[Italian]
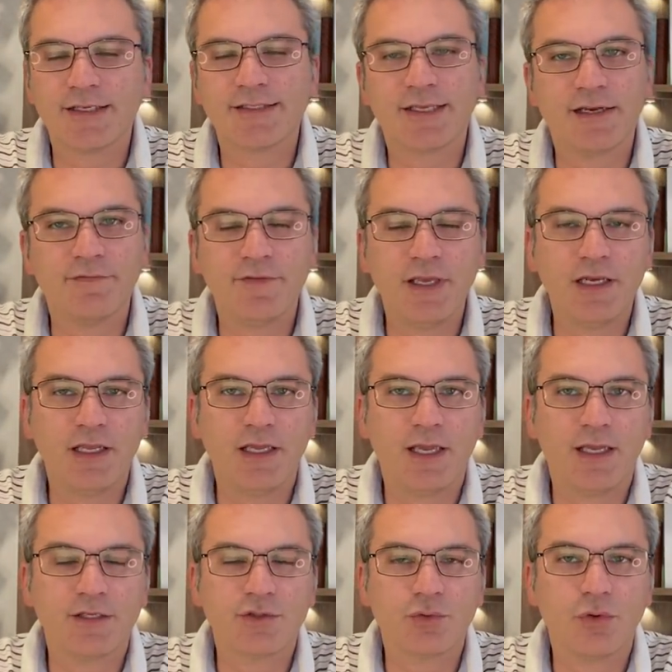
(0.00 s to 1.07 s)
Salvini
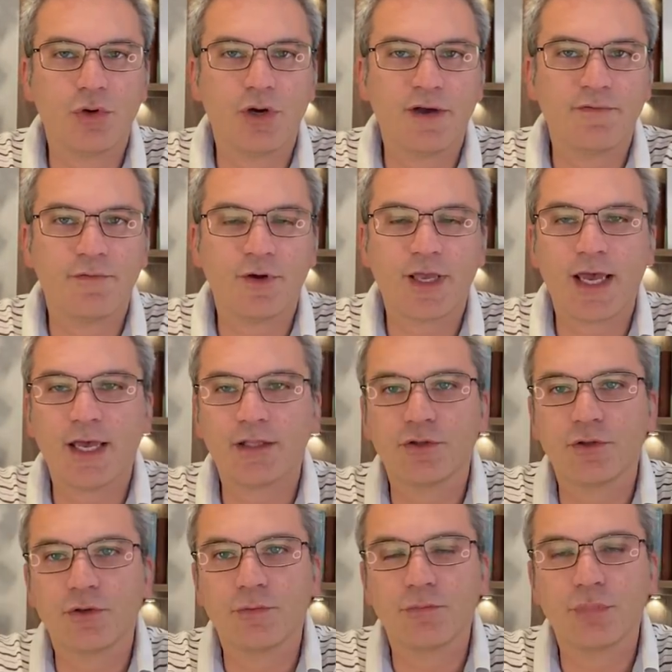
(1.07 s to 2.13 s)
e il suo
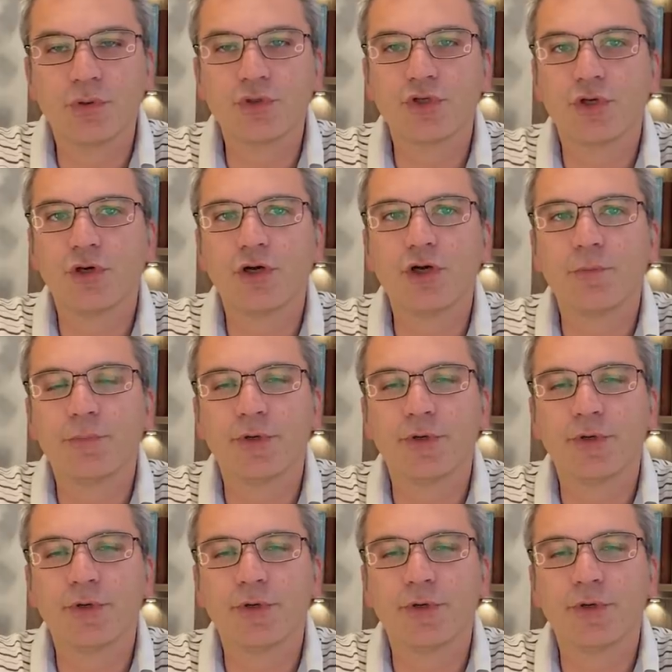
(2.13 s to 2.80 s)
avvocato Buongiorno